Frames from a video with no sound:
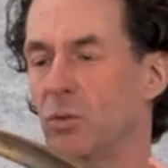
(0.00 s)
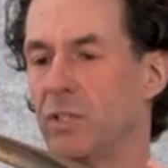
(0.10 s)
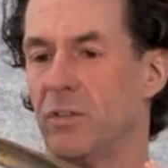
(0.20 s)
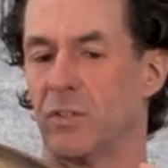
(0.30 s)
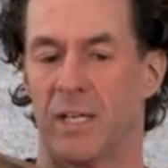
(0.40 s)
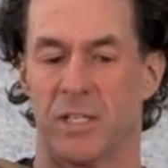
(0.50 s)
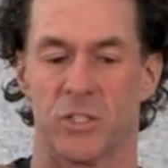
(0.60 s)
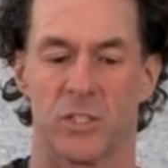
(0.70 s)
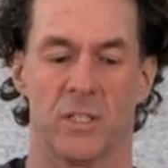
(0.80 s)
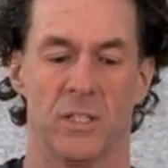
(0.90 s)
so dieser
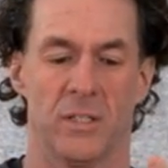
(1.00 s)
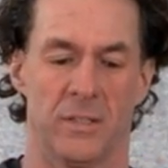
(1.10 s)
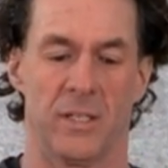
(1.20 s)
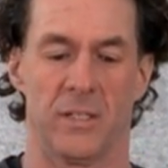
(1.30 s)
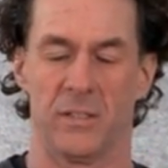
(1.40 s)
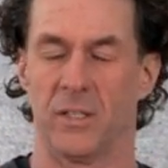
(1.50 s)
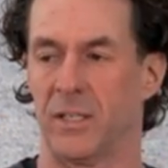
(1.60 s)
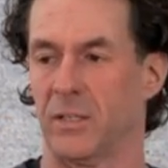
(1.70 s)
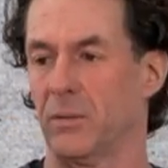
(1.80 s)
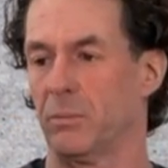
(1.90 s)
Ast, der hier
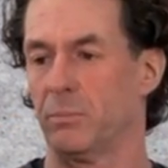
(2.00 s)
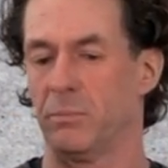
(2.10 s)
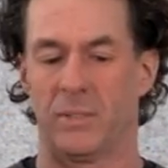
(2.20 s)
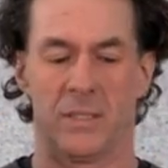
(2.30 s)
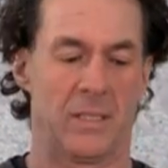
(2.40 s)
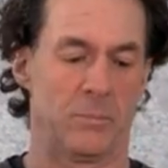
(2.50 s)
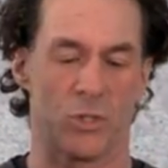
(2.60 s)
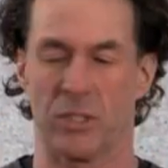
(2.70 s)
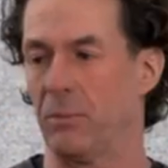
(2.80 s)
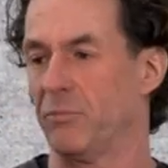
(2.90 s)
an der, äh, am
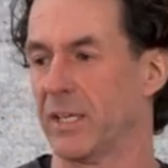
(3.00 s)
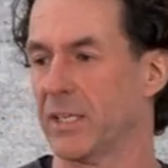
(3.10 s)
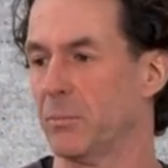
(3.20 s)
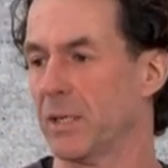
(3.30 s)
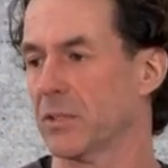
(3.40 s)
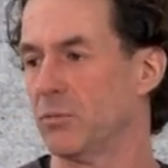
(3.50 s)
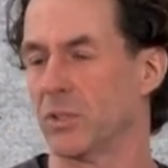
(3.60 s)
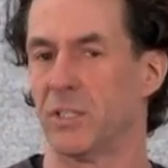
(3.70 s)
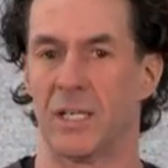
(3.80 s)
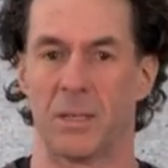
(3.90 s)
Stamm weggemacht
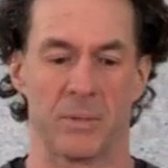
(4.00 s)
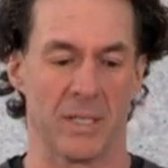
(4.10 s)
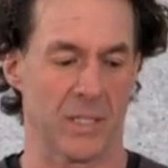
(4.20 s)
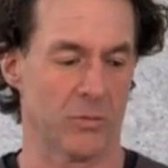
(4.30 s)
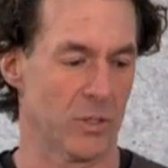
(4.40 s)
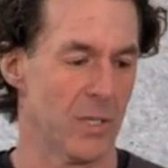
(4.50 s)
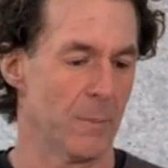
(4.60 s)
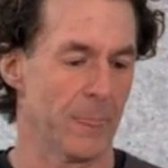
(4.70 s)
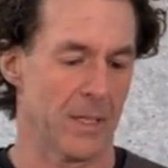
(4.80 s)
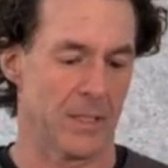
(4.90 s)
wird, hier abgehackt wird,
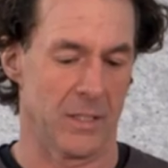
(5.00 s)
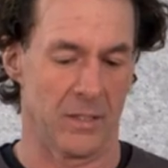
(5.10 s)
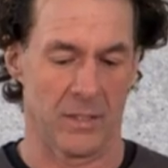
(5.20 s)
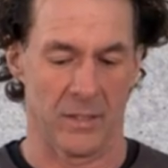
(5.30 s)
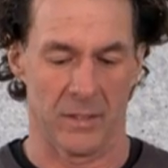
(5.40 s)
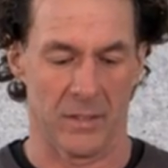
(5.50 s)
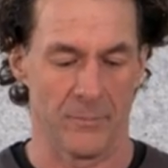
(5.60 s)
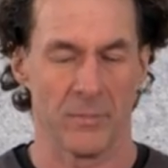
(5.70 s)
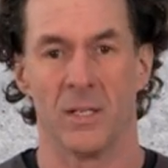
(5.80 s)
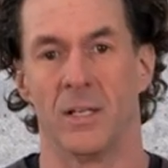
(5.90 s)
in
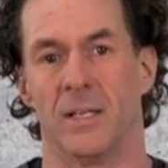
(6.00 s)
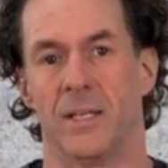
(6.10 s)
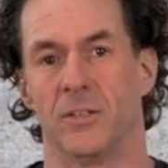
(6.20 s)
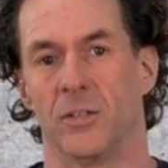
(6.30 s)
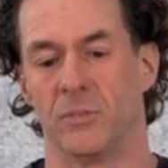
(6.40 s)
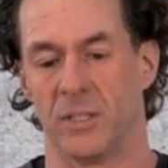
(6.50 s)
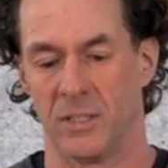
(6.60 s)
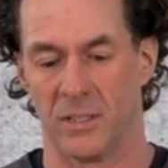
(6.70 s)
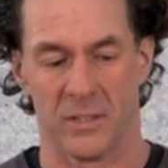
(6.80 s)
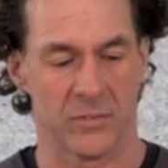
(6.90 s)
äh, Ländern
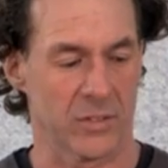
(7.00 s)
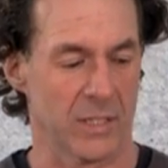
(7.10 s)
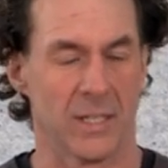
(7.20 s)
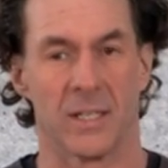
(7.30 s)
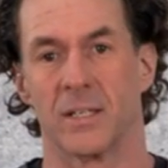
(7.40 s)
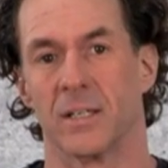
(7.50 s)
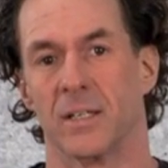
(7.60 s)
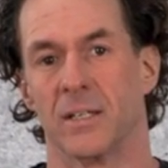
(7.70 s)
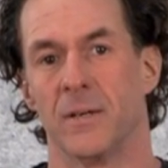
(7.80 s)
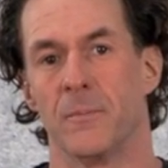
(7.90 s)
wie äh, Sri
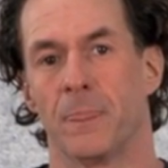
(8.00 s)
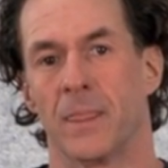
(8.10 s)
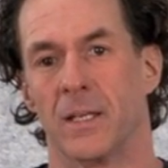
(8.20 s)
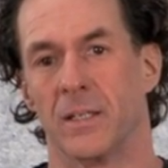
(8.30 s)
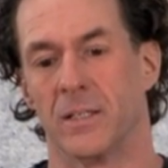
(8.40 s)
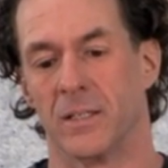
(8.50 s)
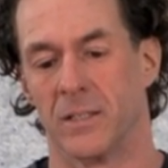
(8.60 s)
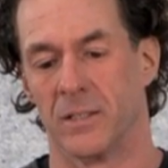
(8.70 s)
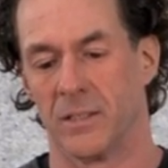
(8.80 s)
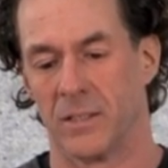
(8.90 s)
Lanka,
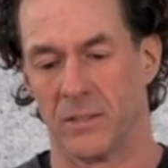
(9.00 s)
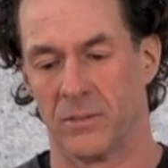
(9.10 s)
äh, äh